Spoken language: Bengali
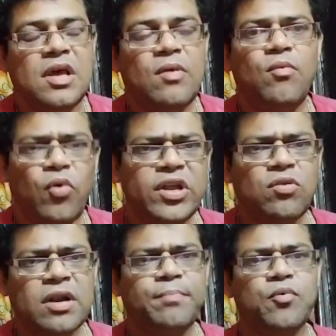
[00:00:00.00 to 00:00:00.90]
অনেক
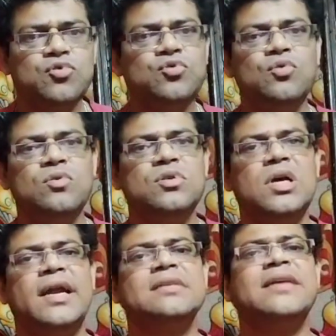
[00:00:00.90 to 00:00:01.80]
কটা প্রশ্ন
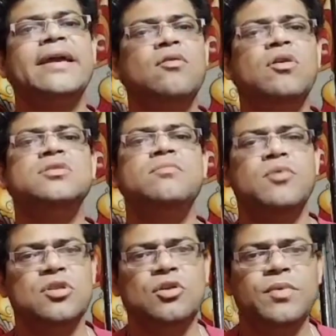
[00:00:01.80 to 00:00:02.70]
একটা সাইকোলজির
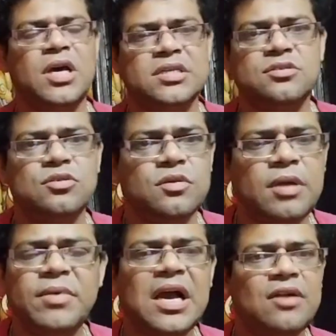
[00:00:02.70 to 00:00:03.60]
মাধ্যমে আসছে আমি
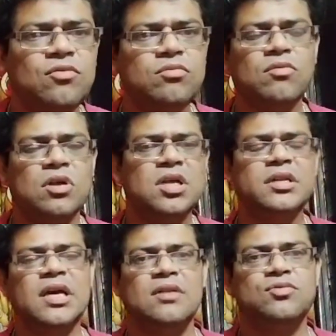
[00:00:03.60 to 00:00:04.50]
কারোর কথা নিয়ে
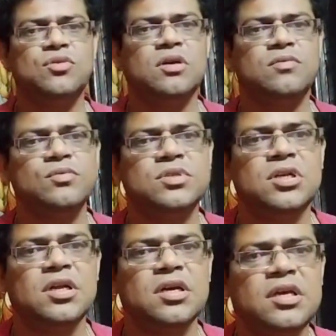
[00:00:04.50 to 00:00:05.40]
আলোচনা করছি
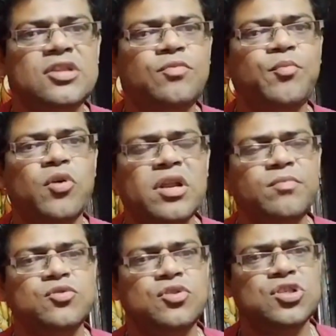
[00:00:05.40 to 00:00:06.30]
না এ তো পরের
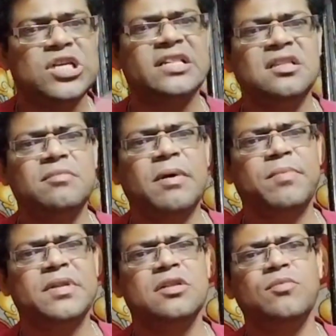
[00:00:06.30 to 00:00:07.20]
প্রশ্ন চারিত্রিক
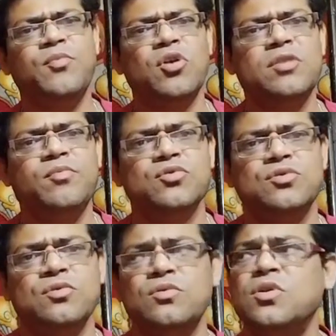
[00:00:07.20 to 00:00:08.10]
ব্যাপারটা তো পরের প্রশ্ন
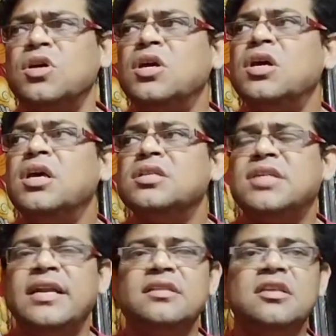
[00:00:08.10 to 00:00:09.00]

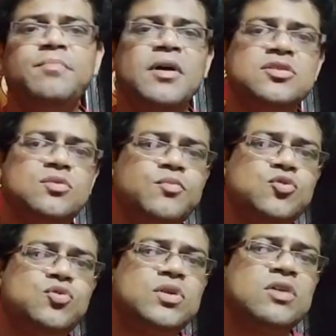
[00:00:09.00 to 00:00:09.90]
চারিত্রিক প্রশ্ন
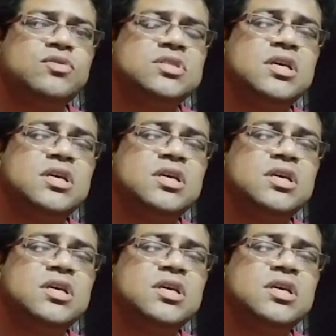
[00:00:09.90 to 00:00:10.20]
প্রশ্নটা হচ্ছে